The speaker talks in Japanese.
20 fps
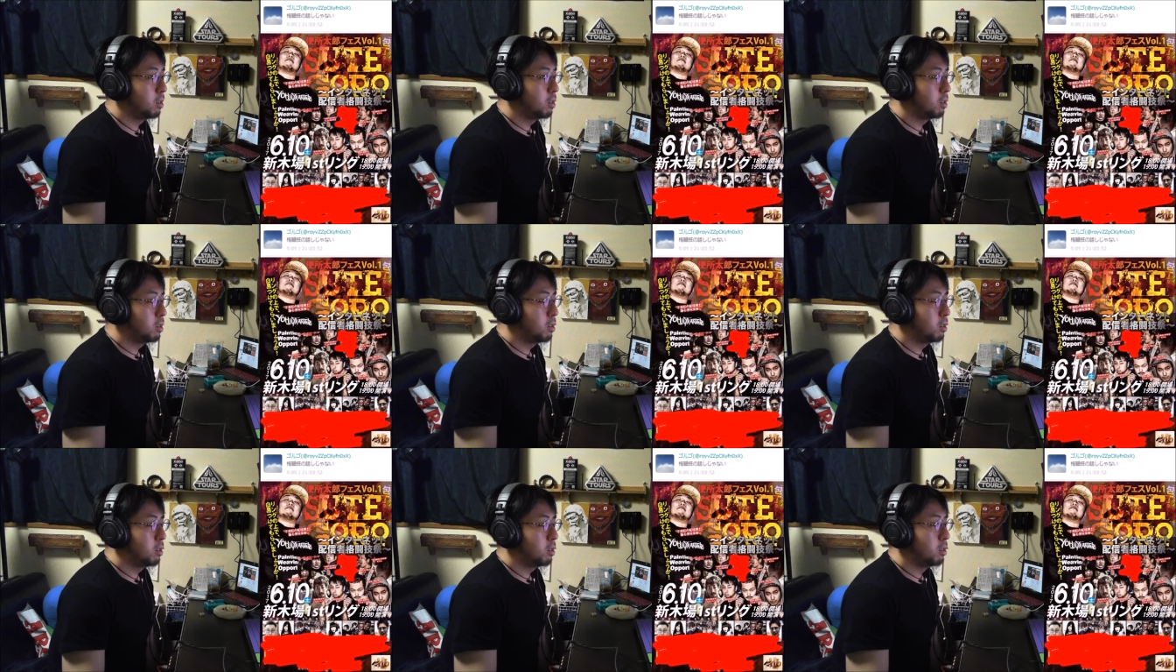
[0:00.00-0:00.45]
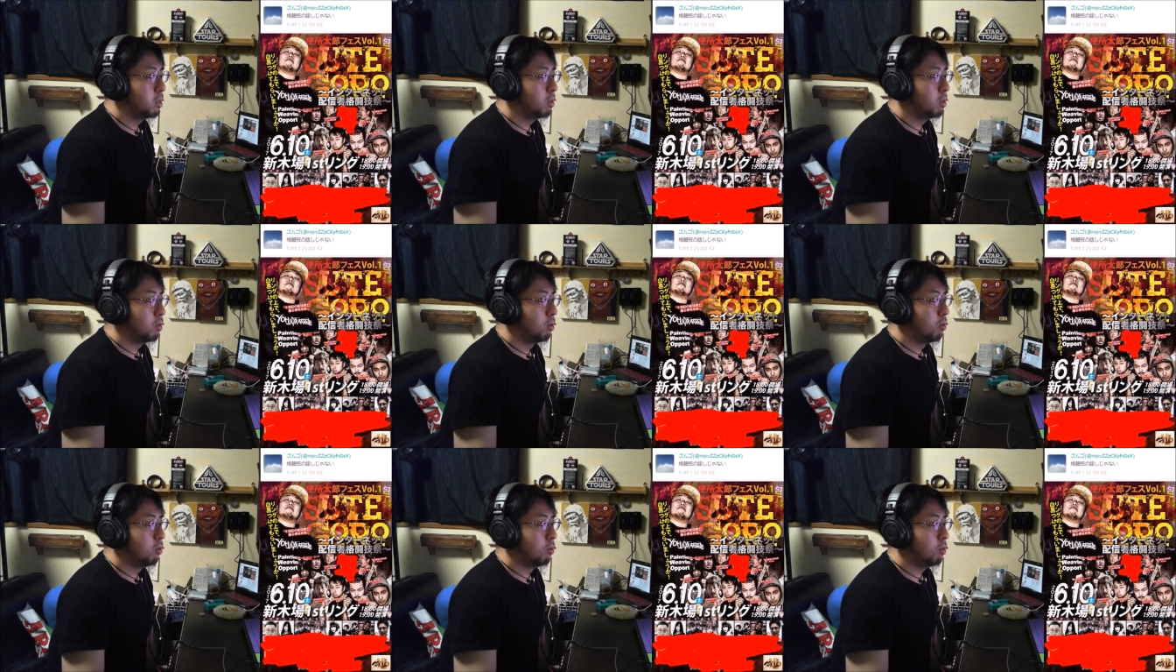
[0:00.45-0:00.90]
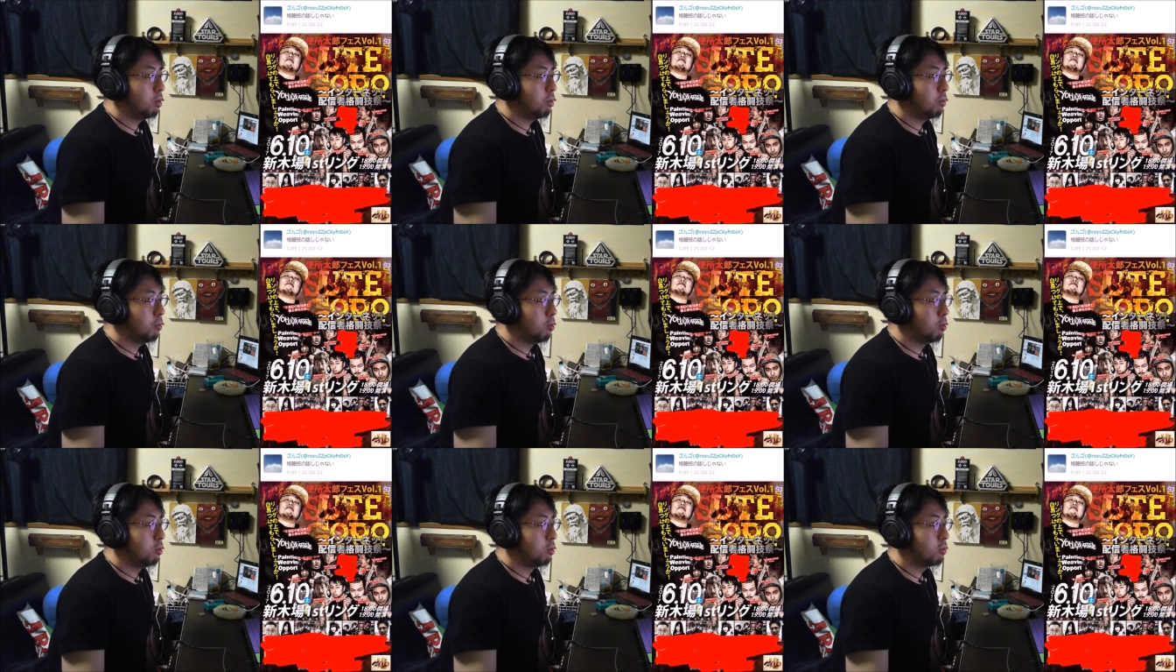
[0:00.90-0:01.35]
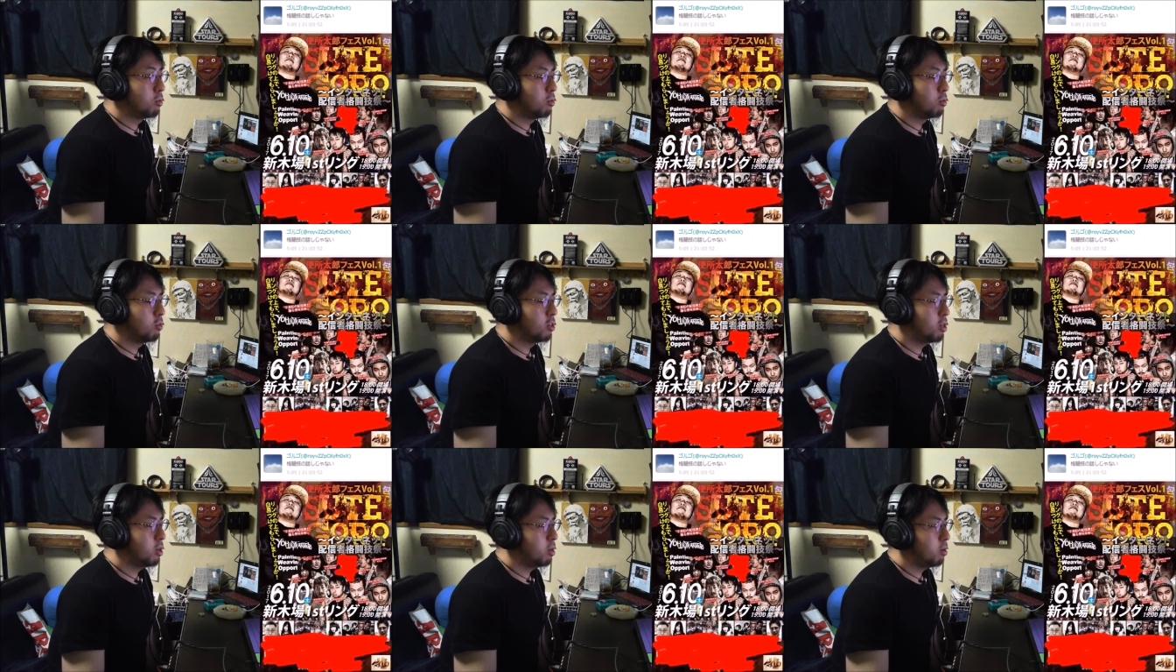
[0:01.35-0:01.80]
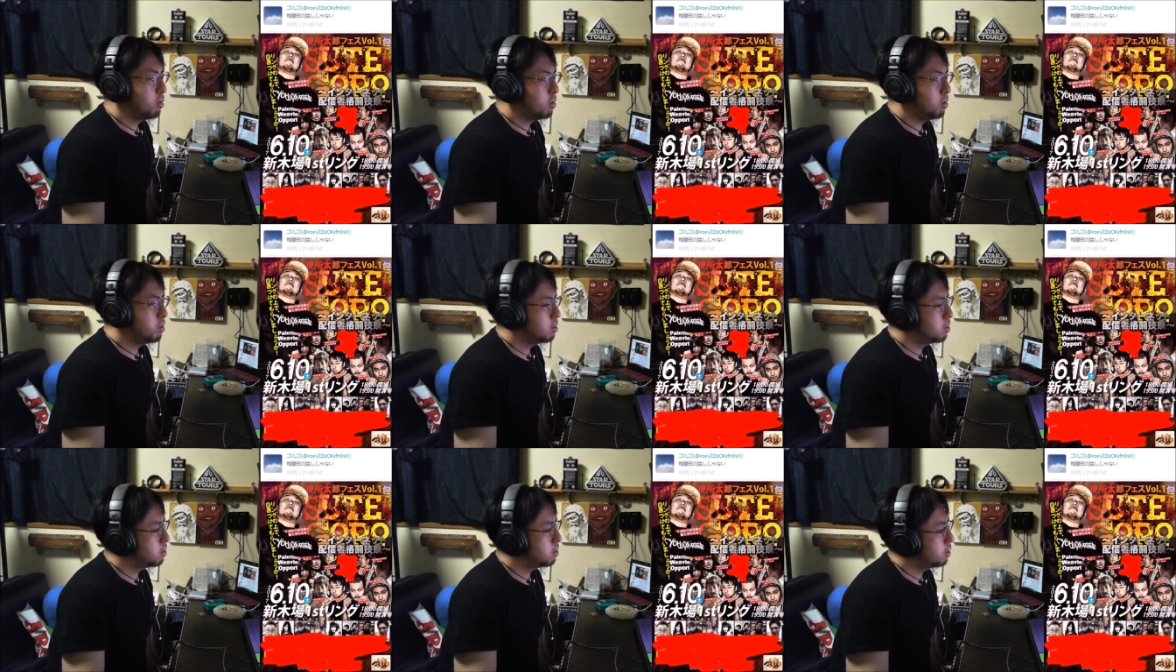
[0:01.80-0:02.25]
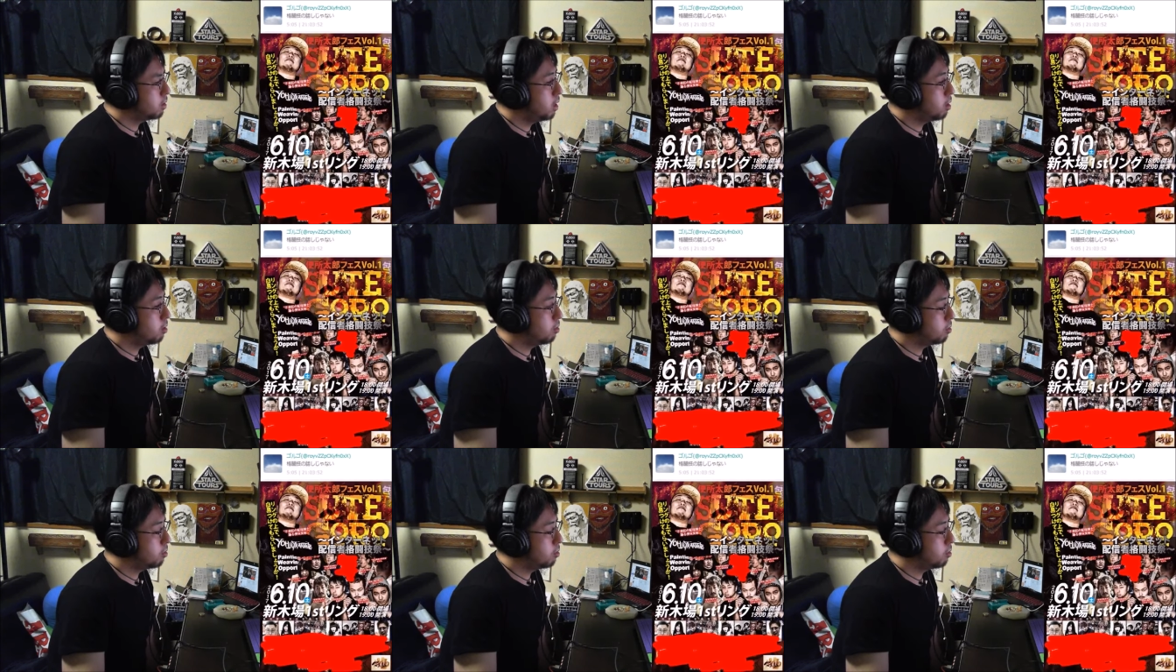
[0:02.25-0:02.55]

ここでも放送してるえ、どういうこと